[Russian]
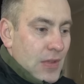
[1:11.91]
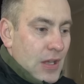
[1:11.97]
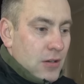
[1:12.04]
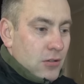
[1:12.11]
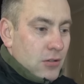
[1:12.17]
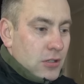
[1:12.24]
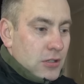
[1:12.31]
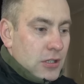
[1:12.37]

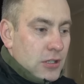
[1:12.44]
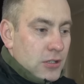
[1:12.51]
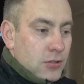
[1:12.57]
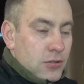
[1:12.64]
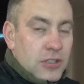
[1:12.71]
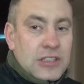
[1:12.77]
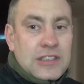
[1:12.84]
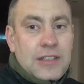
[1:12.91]
Вот.
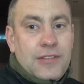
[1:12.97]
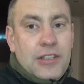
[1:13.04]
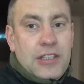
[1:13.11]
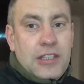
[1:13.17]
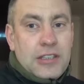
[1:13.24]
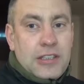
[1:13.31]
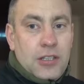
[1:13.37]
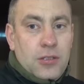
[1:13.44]
Ну,
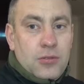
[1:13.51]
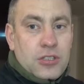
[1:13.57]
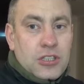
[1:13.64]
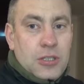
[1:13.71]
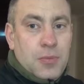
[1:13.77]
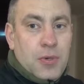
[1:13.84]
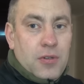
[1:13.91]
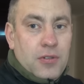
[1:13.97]
расставание это
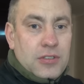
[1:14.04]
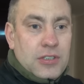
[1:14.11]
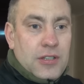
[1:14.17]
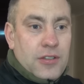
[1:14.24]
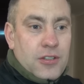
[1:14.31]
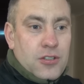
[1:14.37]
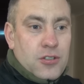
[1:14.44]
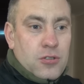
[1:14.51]
лучший повод,
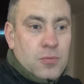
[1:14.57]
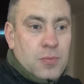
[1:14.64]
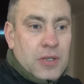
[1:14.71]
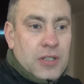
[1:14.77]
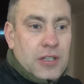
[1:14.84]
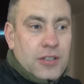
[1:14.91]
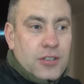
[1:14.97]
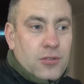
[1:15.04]
наверное, чтобы
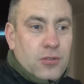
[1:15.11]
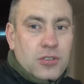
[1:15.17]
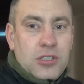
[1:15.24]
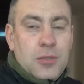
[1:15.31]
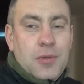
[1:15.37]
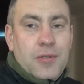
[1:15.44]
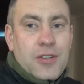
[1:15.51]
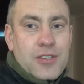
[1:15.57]
понять, насколько
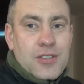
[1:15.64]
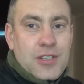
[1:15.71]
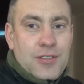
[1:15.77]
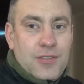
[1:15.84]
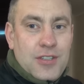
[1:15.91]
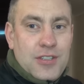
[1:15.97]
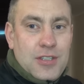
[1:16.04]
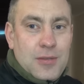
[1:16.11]
тебе важна
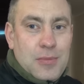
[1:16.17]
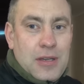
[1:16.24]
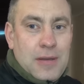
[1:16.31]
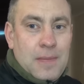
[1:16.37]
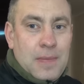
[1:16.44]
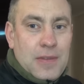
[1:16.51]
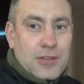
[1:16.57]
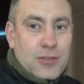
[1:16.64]
твоя семья,
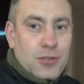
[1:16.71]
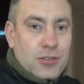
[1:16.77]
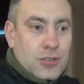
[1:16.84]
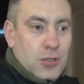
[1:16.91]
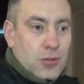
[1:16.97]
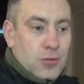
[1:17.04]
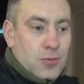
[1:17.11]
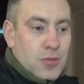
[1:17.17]
насколько
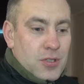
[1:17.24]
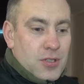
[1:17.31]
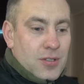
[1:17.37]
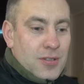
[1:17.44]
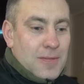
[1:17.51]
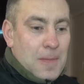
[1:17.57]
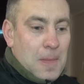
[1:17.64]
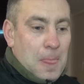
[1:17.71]
ты любишь.
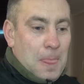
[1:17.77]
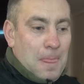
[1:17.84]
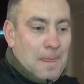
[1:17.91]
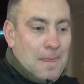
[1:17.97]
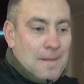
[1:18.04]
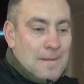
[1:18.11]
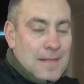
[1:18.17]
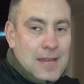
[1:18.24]

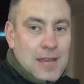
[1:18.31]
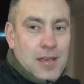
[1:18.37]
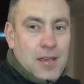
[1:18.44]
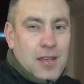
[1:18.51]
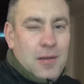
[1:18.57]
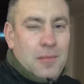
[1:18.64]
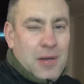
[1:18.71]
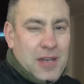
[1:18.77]

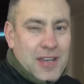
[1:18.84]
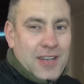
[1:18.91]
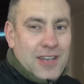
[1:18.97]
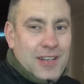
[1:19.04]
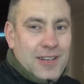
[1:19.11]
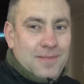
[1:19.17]
Поехали.